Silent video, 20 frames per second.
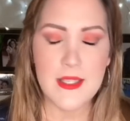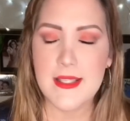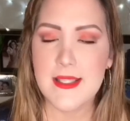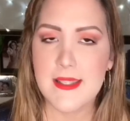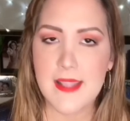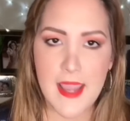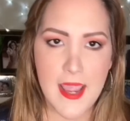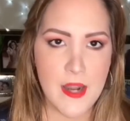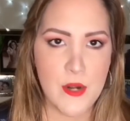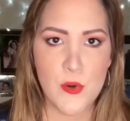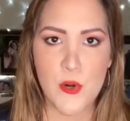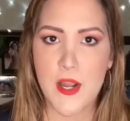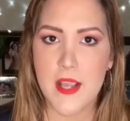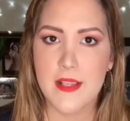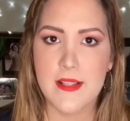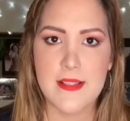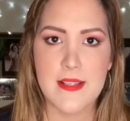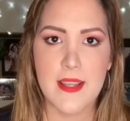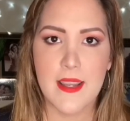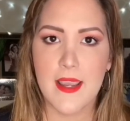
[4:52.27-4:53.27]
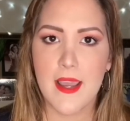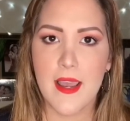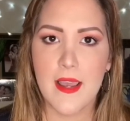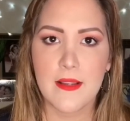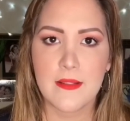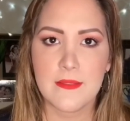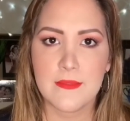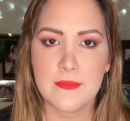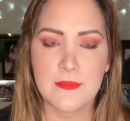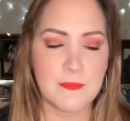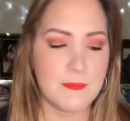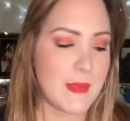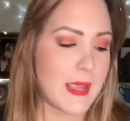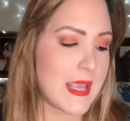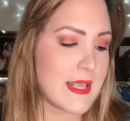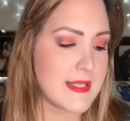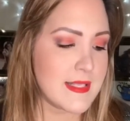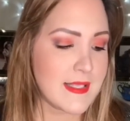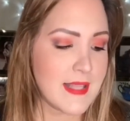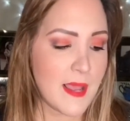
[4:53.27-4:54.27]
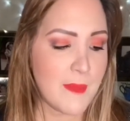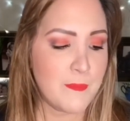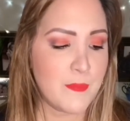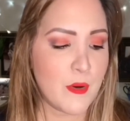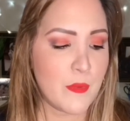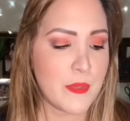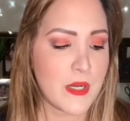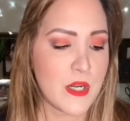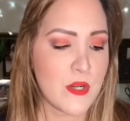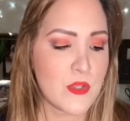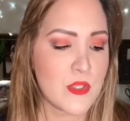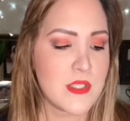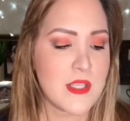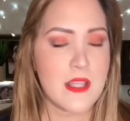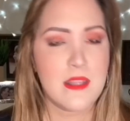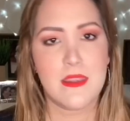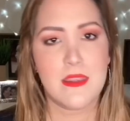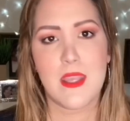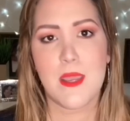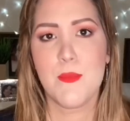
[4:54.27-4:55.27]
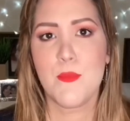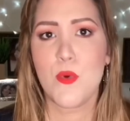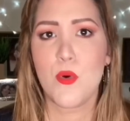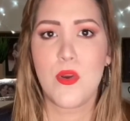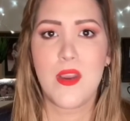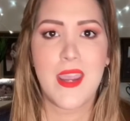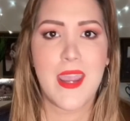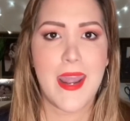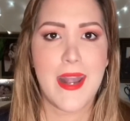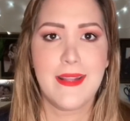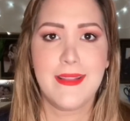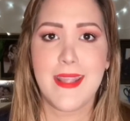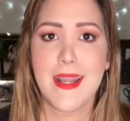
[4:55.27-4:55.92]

Sea anoréxica. Ve esta pobre inocente mujer.